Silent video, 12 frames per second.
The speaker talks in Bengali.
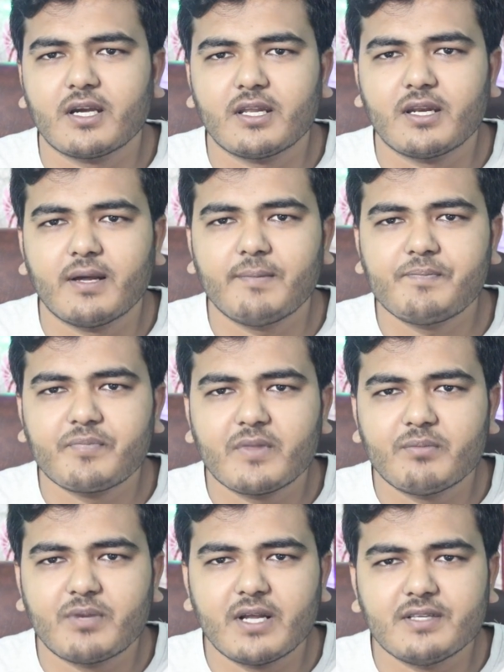লাগে না
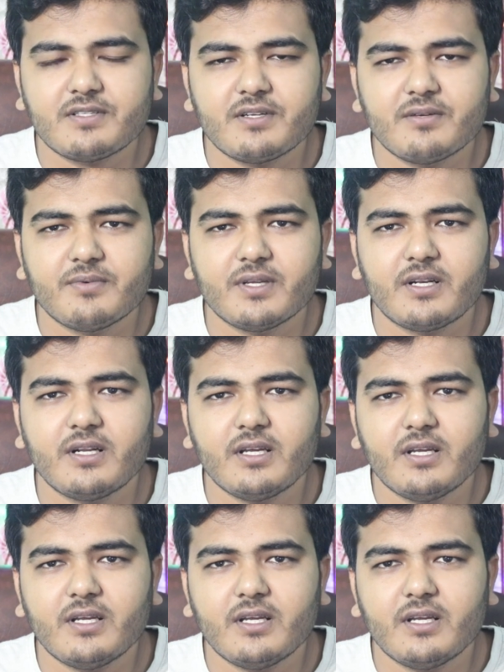প্রাইস লেভেল